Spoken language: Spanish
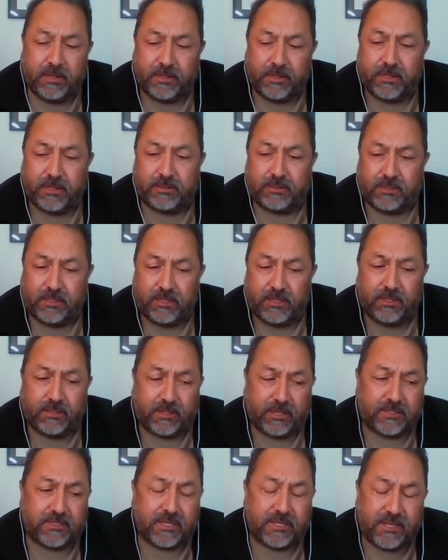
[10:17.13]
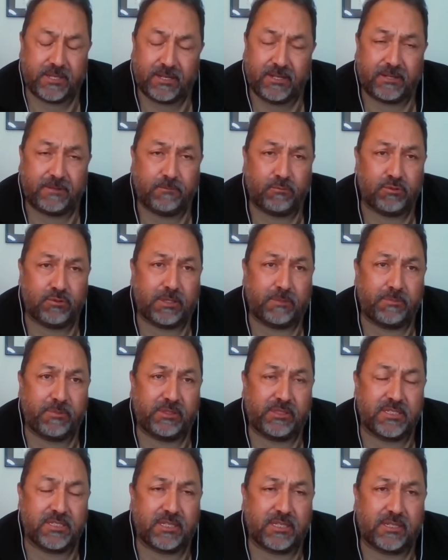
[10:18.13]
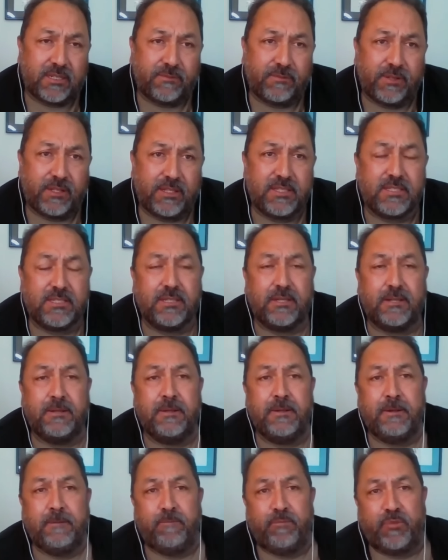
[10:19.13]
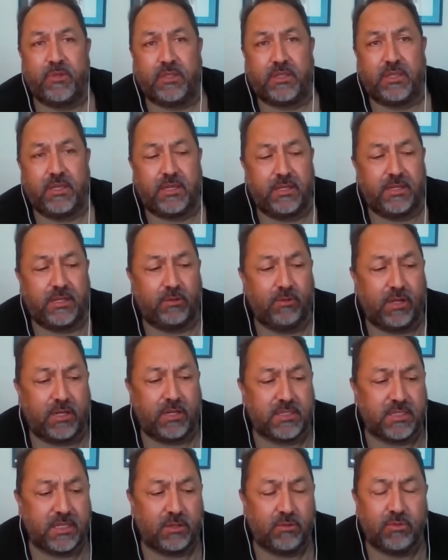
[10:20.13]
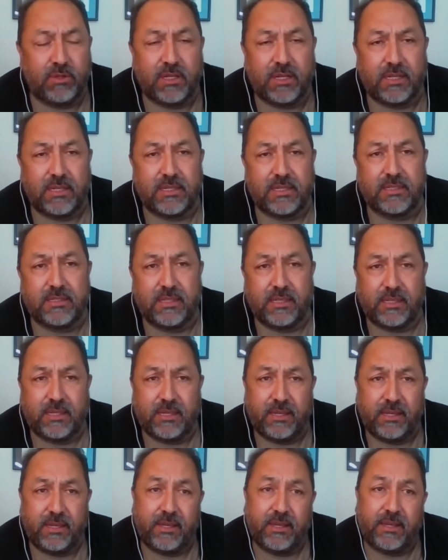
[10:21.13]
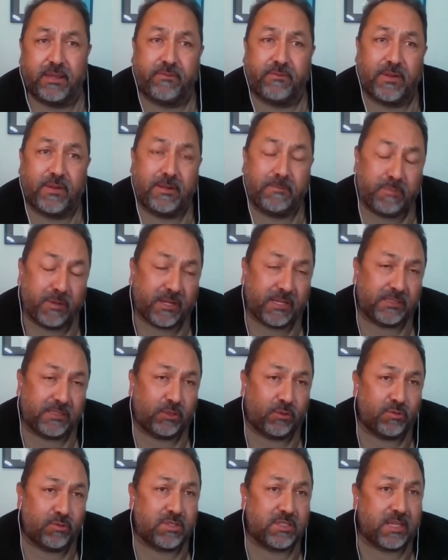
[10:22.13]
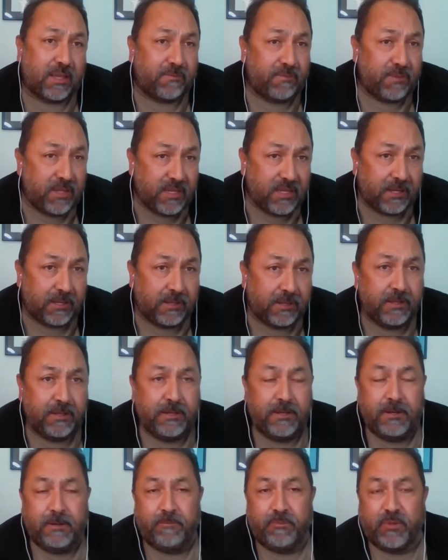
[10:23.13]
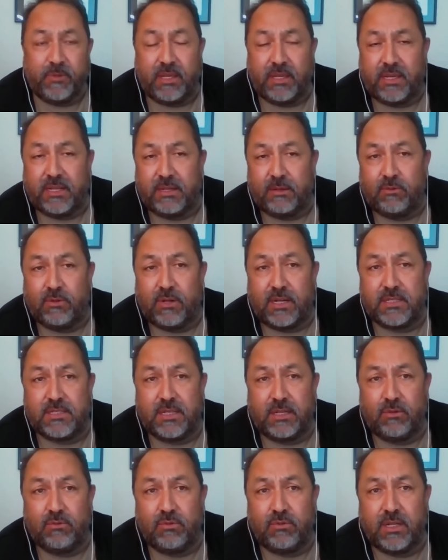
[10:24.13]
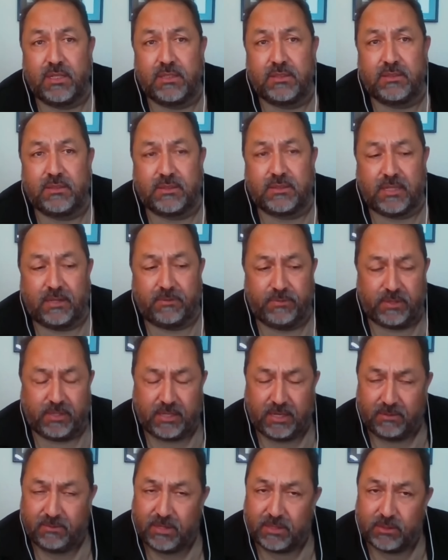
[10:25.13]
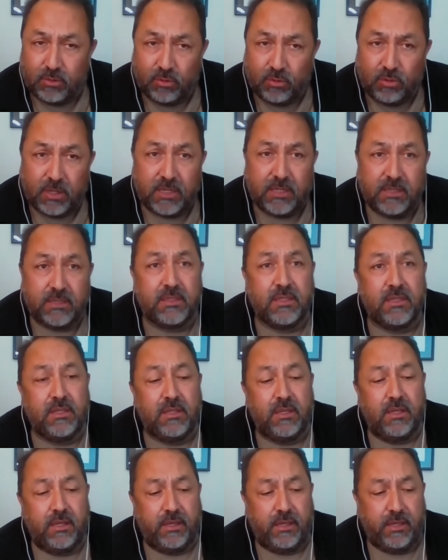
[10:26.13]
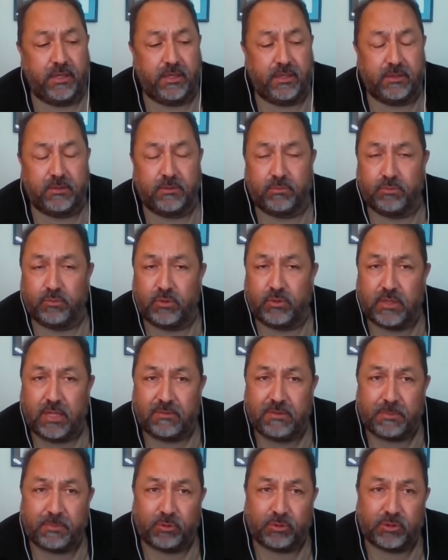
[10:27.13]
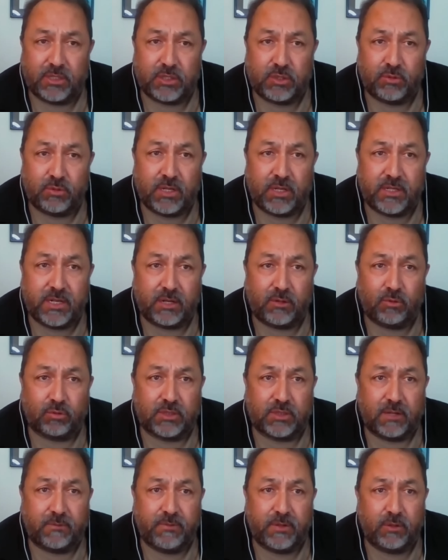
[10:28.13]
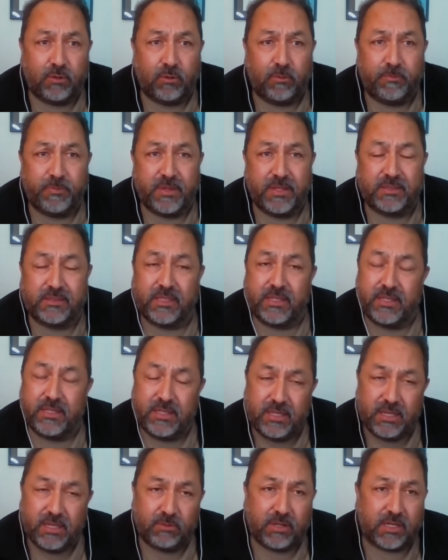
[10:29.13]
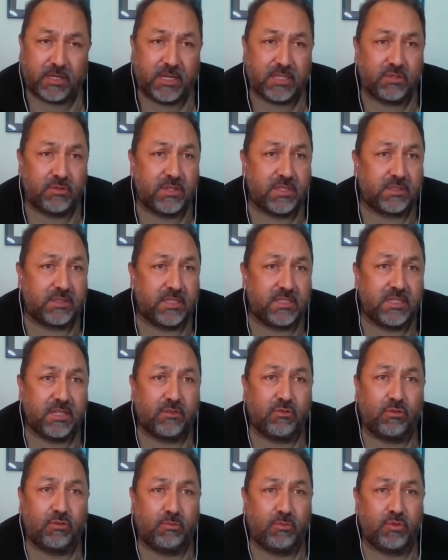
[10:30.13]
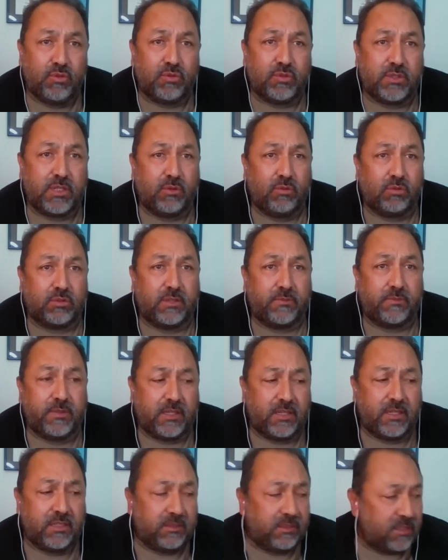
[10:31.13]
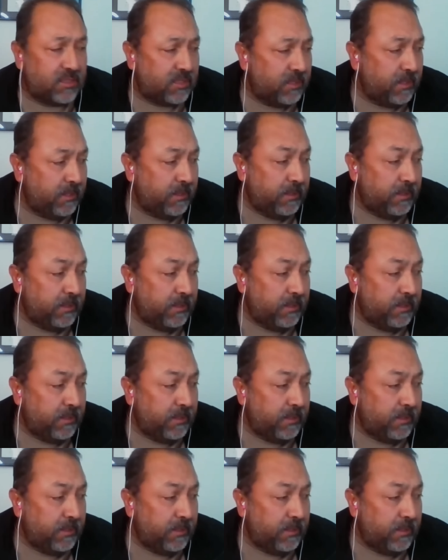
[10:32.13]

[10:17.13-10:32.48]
que, tienen, que señalan justamente esa referencia de que Genaro García Luna, de que Felipe Calderón sabía que Genaro García Luna traficaba drogas, eh, daba protección al narcotráfico y tenía una relación estrecha con muchos narcotraficantes.